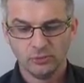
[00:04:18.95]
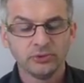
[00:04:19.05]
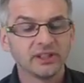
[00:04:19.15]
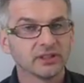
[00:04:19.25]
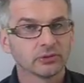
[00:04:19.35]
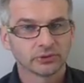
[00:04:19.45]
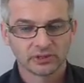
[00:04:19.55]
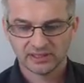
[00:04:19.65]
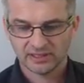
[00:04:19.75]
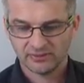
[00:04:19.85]
lutter
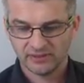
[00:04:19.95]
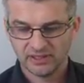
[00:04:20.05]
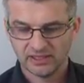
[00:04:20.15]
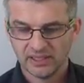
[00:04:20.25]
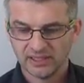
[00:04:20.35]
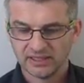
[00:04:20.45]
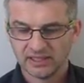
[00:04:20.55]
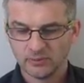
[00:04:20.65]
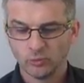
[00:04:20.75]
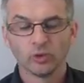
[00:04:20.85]
contre les trafics
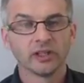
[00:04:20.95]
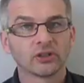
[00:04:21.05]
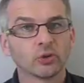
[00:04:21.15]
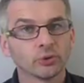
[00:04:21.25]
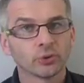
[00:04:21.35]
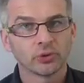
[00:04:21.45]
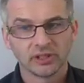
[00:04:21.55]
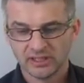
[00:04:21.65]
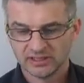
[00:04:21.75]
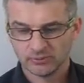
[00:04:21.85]
d'animaux et
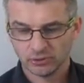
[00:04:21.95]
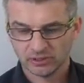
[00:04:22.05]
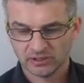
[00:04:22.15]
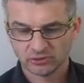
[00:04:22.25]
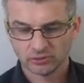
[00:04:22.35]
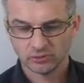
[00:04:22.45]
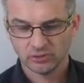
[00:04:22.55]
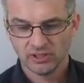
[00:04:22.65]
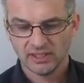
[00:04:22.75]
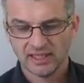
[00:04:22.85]
contrôler les importations,